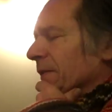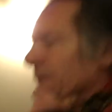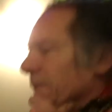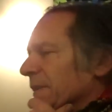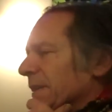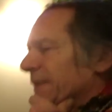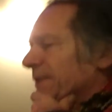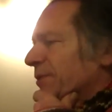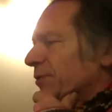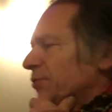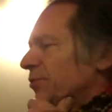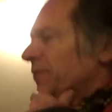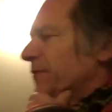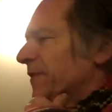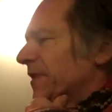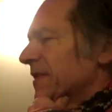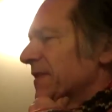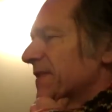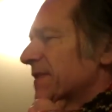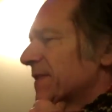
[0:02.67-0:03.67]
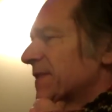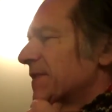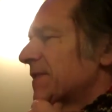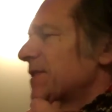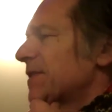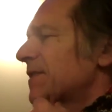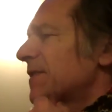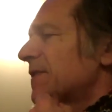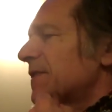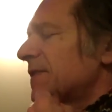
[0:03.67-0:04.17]
Lettre du
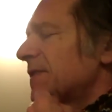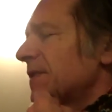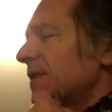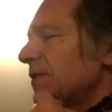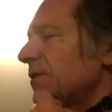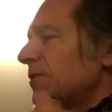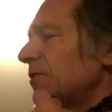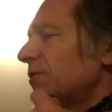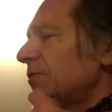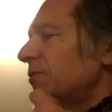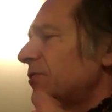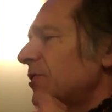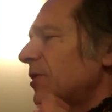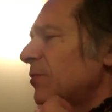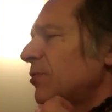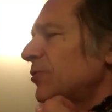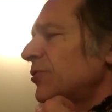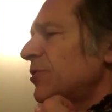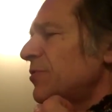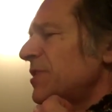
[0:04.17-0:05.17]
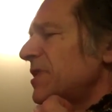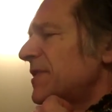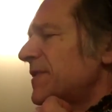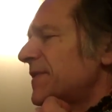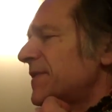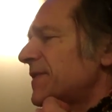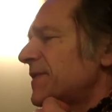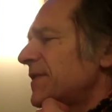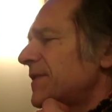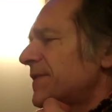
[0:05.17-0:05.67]
26 octobre
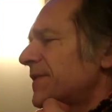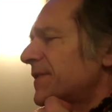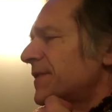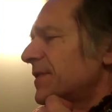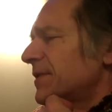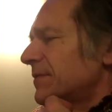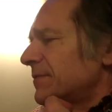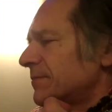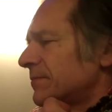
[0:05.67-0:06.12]
2006,